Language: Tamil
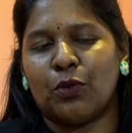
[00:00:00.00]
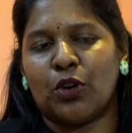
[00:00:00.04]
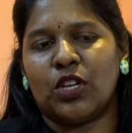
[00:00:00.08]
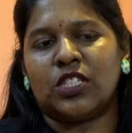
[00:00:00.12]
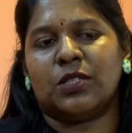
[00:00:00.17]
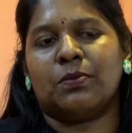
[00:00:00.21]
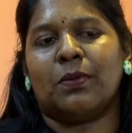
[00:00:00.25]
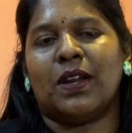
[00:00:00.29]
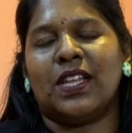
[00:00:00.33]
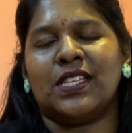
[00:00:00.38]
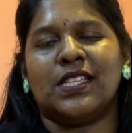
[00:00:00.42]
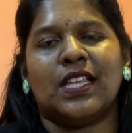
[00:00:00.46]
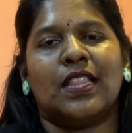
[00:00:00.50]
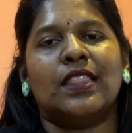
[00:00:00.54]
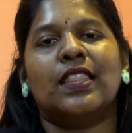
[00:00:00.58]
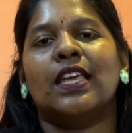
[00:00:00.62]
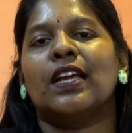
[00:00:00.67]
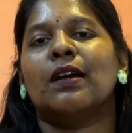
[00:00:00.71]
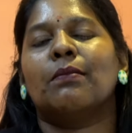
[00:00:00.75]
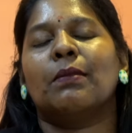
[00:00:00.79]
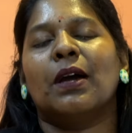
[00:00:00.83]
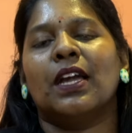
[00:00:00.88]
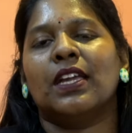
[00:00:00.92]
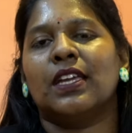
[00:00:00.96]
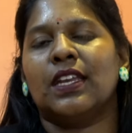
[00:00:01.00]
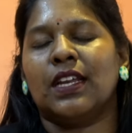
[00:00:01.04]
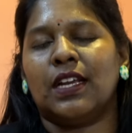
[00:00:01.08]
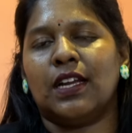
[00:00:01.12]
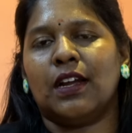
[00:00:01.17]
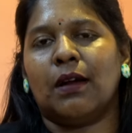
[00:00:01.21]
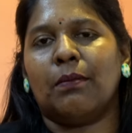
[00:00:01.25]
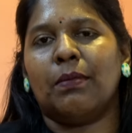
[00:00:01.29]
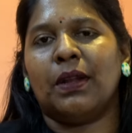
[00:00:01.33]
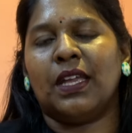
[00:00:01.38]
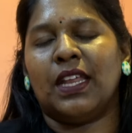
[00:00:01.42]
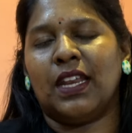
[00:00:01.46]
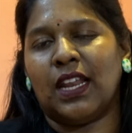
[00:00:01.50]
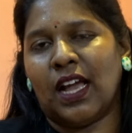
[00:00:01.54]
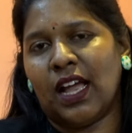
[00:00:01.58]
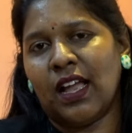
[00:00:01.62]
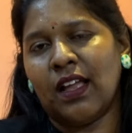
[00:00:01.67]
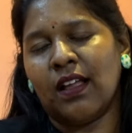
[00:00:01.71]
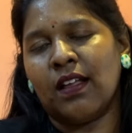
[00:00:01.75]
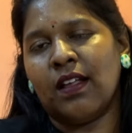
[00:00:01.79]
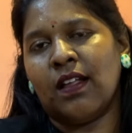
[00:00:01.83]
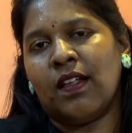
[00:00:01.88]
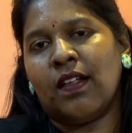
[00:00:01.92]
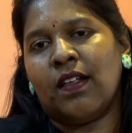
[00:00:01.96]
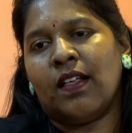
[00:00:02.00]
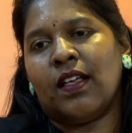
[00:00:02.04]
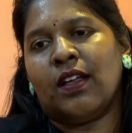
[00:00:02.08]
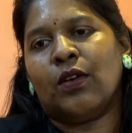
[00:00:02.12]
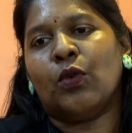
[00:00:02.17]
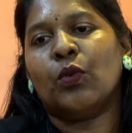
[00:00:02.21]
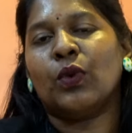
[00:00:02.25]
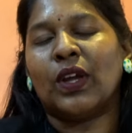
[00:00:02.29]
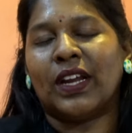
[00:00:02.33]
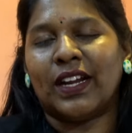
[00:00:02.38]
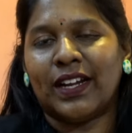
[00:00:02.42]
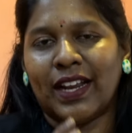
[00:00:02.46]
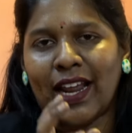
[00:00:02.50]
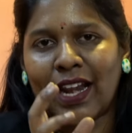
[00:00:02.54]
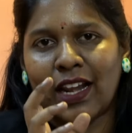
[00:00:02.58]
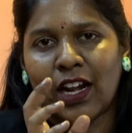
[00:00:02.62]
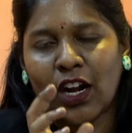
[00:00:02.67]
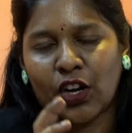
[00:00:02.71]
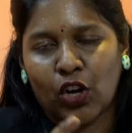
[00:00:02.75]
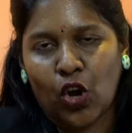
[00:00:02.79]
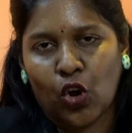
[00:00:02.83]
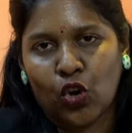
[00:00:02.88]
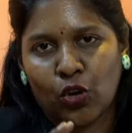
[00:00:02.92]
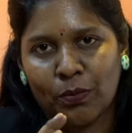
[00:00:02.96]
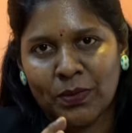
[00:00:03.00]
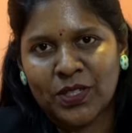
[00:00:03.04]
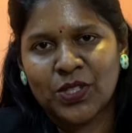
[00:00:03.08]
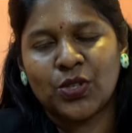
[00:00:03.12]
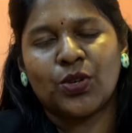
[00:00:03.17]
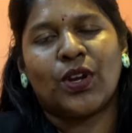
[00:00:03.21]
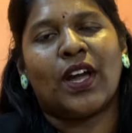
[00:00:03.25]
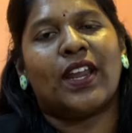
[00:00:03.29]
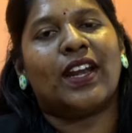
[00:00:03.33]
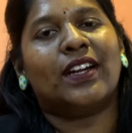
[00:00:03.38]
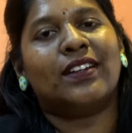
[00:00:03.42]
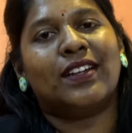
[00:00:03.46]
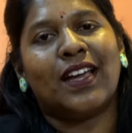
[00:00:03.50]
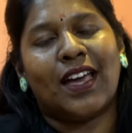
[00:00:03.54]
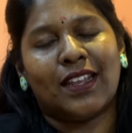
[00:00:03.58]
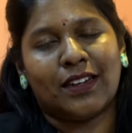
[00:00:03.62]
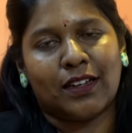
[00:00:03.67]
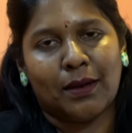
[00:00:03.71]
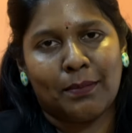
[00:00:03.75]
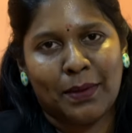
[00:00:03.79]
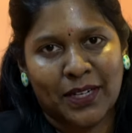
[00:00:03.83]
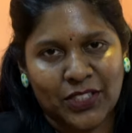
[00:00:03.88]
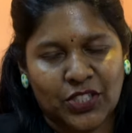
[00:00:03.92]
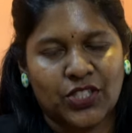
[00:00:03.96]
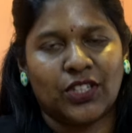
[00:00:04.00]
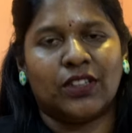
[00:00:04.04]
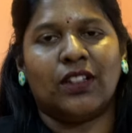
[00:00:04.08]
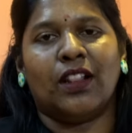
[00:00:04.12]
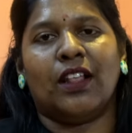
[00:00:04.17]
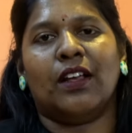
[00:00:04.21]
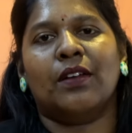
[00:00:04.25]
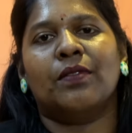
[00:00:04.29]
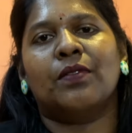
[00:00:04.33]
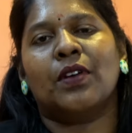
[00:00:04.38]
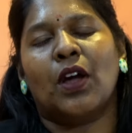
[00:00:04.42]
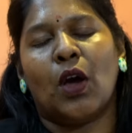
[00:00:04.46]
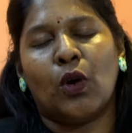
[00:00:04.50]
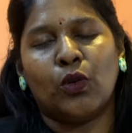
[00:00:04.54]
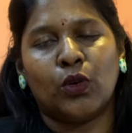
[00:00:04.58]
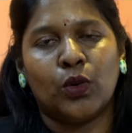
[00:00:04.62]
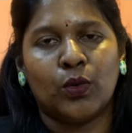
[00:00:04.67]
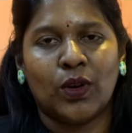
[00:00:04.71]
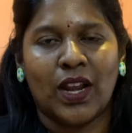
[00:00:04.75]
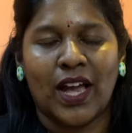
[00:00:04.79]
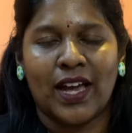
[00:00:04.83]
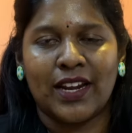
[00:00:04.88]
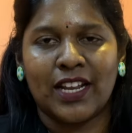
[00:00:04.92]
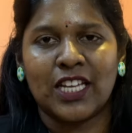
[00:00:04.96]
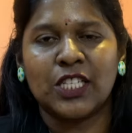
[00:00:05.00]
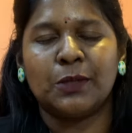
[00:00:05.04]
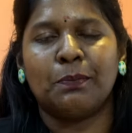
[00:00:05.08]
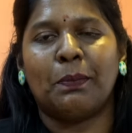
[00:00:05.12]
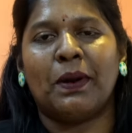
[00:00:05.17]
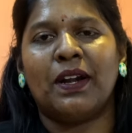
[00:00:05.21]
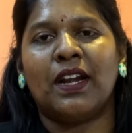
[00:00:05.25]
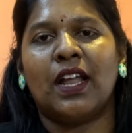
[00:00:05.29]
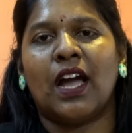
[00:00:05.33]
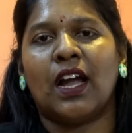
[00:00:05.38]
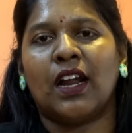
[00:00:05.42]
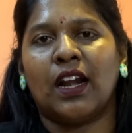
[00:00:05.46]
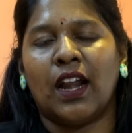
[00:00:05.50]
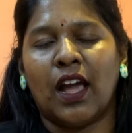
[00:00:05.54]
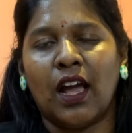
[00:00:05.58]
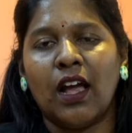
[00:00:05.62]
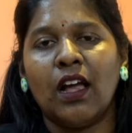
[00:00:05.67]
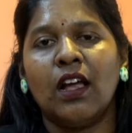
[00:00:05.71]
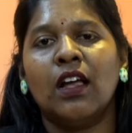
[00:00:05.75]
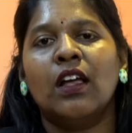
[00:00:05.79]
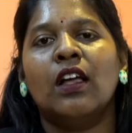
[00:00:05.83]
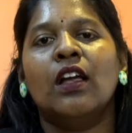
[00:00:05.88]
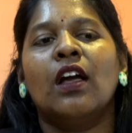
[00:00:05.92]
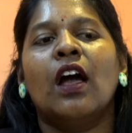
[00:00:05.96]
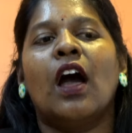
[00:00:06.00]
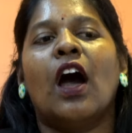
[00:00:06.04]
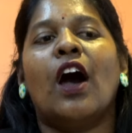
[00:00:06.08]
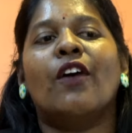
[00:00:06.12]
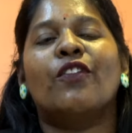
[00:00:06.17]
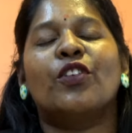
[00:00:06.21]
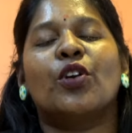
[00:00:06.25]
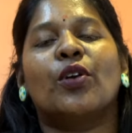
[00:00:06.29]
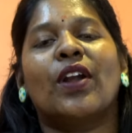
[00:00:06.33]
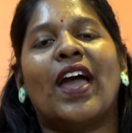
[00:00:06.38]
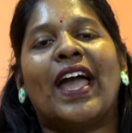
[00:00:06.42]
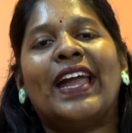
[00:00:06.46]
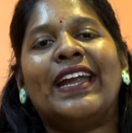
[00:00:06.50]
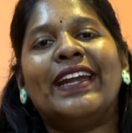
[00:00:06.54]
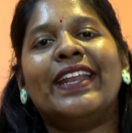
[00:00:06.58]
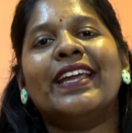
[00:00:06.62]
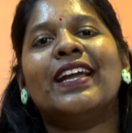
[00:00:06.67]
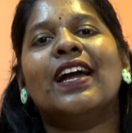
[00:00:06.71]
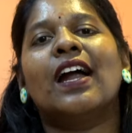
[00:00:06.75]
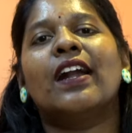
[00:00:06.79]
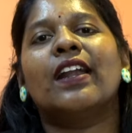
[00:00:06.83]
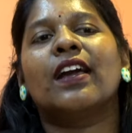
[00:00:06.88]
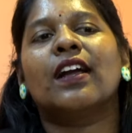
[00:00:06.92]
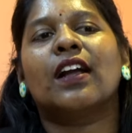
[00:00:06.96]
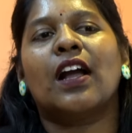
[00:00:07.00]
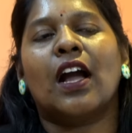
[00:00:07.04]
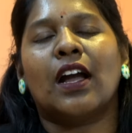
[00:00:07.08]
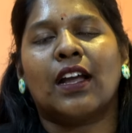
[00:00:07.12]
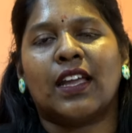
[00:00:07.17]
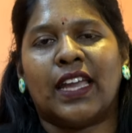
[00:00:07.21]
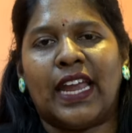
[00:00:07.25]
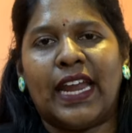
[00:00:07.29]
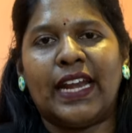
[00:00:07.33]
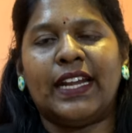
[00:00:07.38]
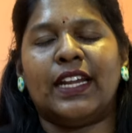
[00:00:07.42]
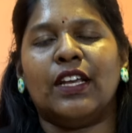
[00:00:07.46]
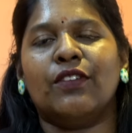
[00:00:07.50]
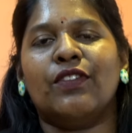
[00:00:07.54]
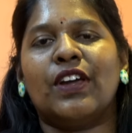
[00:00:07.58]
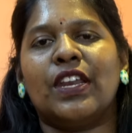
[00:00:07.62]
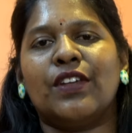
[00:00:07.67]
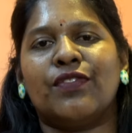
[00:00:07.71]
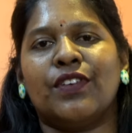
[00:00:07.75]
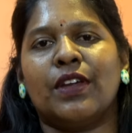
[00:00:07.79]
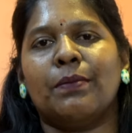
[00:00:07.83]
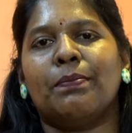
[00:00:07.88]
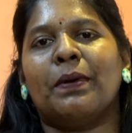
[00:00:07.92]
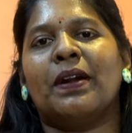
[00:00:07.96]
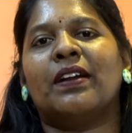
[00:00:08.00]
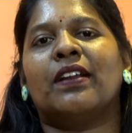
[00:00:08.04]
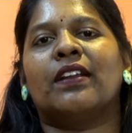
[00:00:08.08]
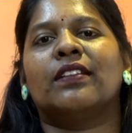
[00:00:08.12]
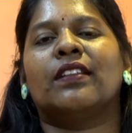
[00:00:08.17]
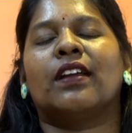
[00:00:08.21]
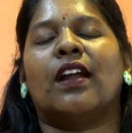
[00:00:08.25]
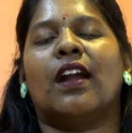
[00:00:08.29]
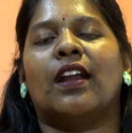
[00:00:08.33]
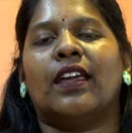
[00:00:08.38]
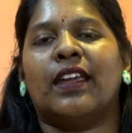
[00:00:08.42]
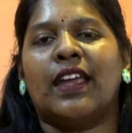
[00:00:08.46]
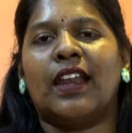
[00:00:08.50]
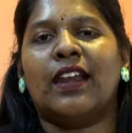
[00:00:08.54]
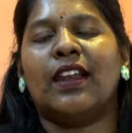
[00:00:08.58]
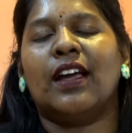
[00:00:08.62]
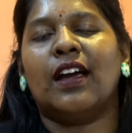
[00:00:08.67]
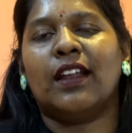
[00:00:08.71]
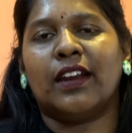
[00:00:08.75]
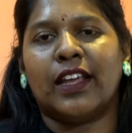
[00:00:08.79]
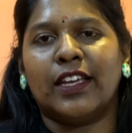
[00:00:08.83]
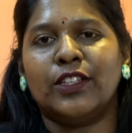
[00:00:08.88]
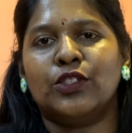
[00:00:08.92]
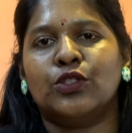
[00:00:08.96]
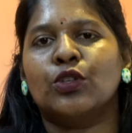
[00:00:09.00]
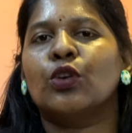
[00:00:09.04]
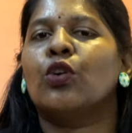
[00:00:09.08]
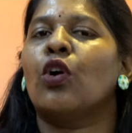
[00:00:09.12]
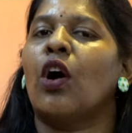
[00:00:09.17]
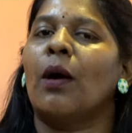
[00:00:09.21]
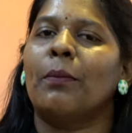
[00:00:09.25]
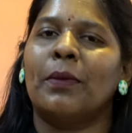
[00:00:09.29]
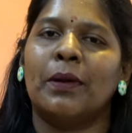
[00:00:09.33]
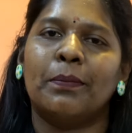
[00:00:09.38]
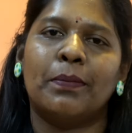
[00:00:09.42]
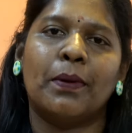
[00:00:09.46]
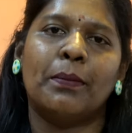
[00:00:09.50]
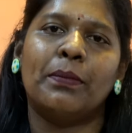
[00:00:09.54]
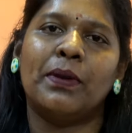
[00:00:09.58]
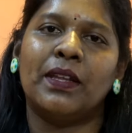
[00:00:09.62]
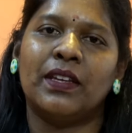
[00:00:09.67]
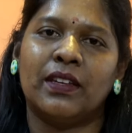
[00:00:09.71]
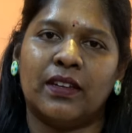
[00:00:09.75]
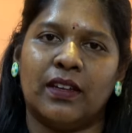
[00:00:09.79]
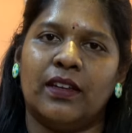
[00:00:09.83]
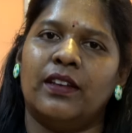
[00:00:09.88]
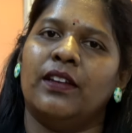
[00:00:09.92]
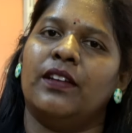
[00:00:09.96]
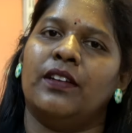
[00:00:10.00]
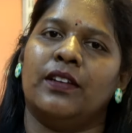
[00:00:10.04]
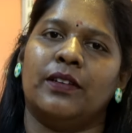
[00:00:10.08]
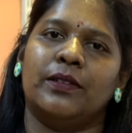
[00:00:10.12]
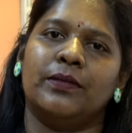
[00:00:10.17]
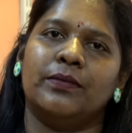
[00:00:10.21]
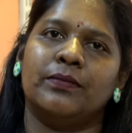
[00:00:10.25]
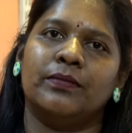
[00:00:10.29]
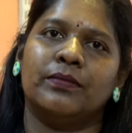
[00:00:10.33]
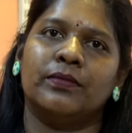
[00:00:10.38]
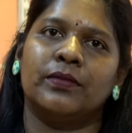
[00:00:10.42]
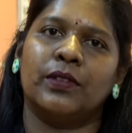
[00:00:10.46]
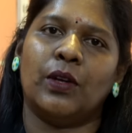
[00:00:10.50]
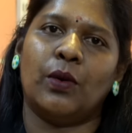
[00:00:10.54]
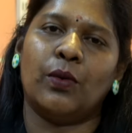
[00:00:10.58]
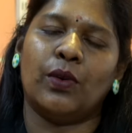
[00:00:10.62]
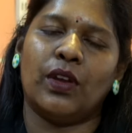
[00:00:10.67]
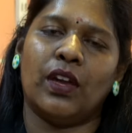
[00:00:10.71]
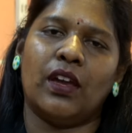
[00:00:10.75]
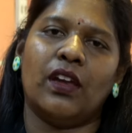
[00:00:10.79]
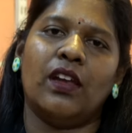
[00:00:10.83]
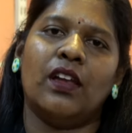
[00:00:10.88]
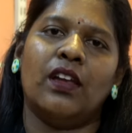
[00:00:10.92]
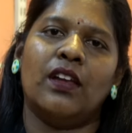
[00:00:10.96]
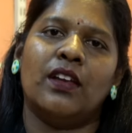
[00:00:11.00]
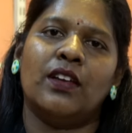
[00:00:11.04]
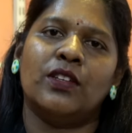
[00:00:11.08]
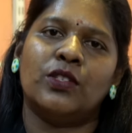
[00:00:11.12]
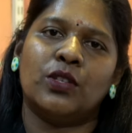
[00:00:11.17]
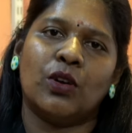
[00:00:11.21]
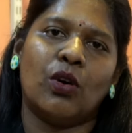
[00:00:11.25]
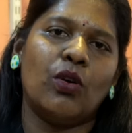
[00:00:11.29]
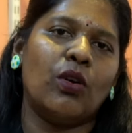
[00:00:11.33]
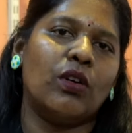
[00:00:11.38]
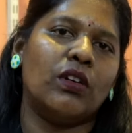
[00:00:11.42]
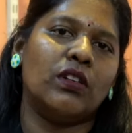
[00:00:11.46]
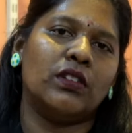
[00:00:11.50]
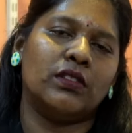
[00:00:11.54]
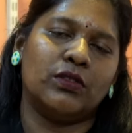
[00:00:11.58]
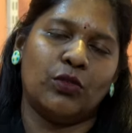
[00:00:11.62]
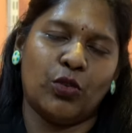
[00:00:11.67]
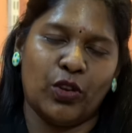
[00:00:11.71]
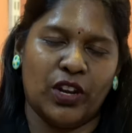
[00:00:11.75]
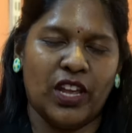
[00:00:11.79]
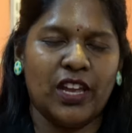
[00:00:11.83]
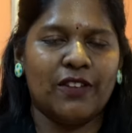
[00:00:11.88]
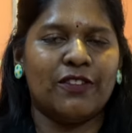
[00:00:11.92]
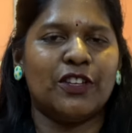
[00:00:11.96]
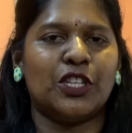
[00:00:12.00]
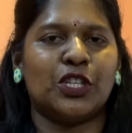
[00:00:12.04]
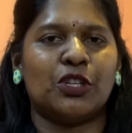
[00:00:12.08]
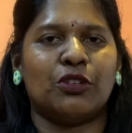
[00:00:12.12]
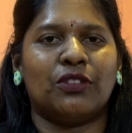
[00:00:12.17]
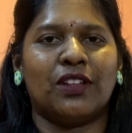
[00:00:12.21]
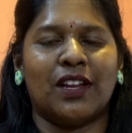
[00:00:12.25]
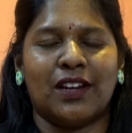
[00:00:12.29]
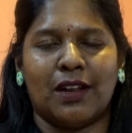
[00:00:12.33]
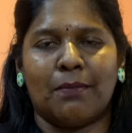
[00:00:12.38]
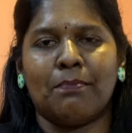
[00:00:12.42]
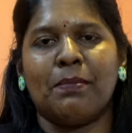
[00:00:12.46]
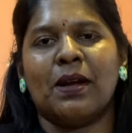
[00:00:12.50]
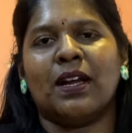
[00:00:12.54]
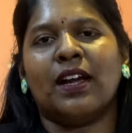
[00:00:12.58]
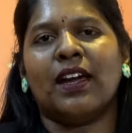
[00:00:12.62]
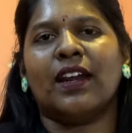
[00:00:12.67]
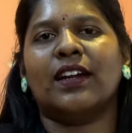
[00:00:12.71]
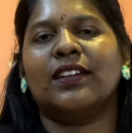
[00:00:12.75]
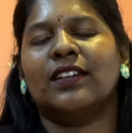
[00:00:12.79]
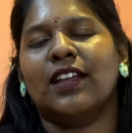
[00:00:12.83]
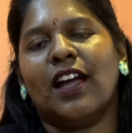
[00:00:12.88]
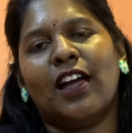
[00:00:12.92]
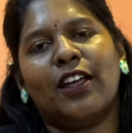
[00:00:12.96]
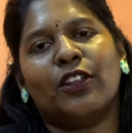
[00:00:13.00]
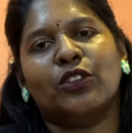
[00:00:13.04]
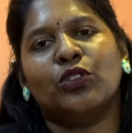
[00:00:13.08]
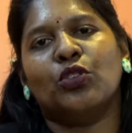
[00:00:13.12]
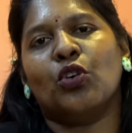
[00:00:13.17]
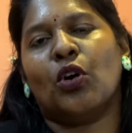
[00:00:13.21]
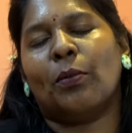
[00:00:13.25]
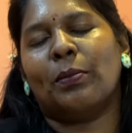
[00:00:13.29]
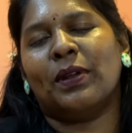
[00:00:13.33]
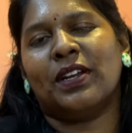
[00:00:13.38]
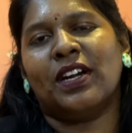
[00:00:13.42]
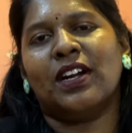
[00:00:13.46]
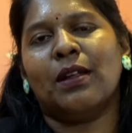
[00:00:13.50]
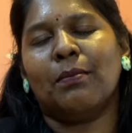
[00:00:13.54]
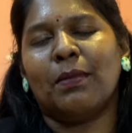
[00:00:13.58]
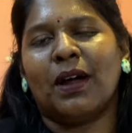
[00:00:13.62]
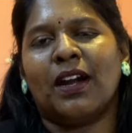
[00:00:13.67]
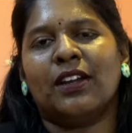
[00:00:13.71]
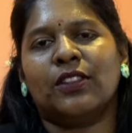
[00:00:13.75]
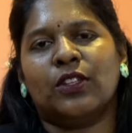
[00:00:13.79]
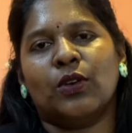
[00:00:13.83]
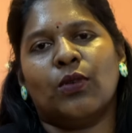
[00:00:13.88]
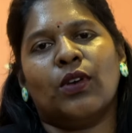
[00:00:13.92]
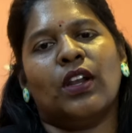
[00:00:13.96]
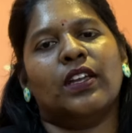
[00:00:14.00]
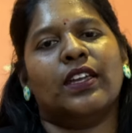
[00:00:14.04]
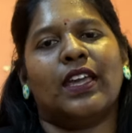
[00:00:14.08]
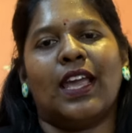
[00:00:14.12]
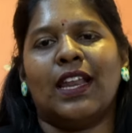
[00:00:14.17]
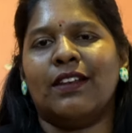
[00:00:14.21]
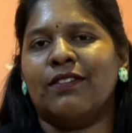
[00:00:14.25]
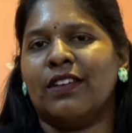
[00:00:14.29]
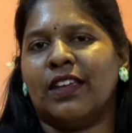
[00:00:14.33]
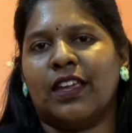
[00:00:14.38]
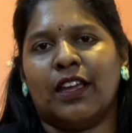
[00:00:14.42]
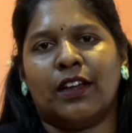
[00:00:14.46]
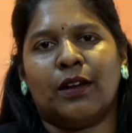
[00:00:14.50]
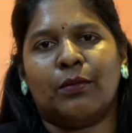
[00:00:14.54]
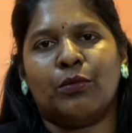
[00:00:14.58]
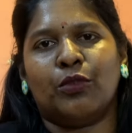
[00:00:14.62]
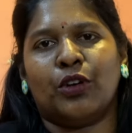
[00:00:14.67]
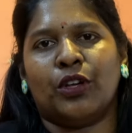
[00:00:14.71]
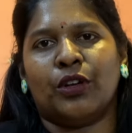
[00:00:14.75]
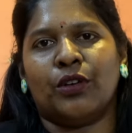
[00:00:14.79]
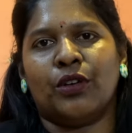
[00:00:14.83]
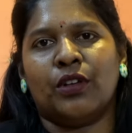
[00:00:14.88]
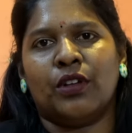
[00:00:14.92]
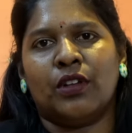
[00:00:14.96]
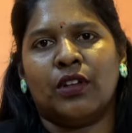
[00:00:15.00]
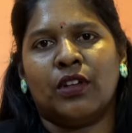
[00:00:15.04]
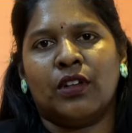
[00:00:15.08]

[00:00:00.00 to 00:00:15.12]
போலீஸ் மேலே சந்தேகமாக இருக்குது அப்படின்னா உங்ககிட்ட எல்லா டாக்குமெண்ட்ஸும் கரெக்டாக இருக்க பட்ஜெட்டில் அவங்க உங்களை அரெஸ்ட் பண்ணாங்கன்னா அவரோட ஐடி கார்டை கேட்டு வெரிஃபை பண்ணுறதுக்கான எல்லா ரைட்ஸும் காமன் பப்ளிக்கும் இருக்குது ஓகே ஸோ ஒரே விஷயம் தான் நம்ம கரெக்டாக இருந்தோம் அப்படின்னா நம்ம அடுத்தவங்களை கேள்வி கேட்க முடியும்